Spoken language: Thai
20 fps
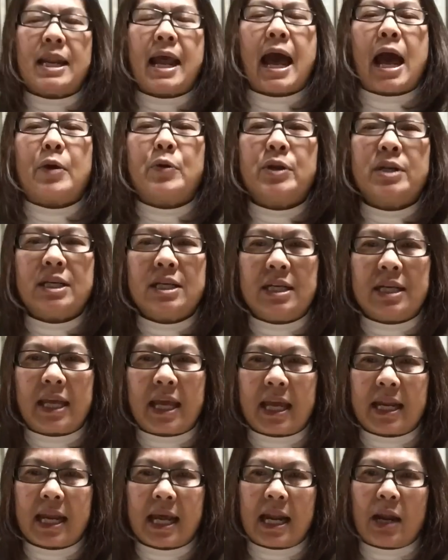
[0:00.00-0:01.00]
นด่าคนอื่น
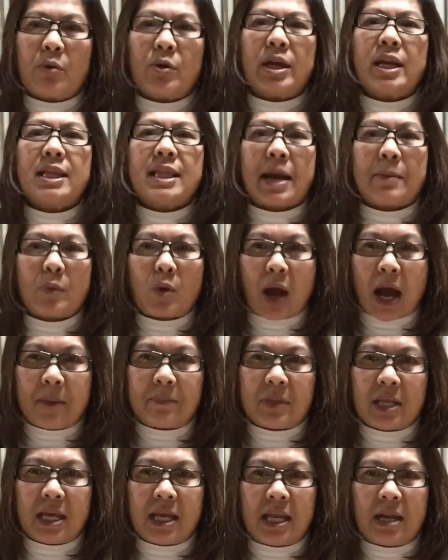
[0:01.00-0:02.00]
แค่นั้น เราก็ได้ทำความ
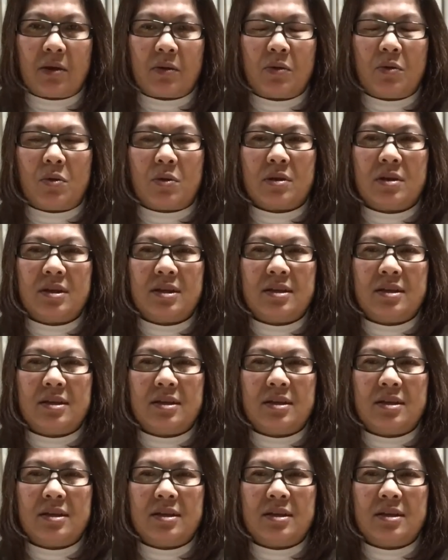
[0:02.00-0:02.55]
ดีแล้วลูก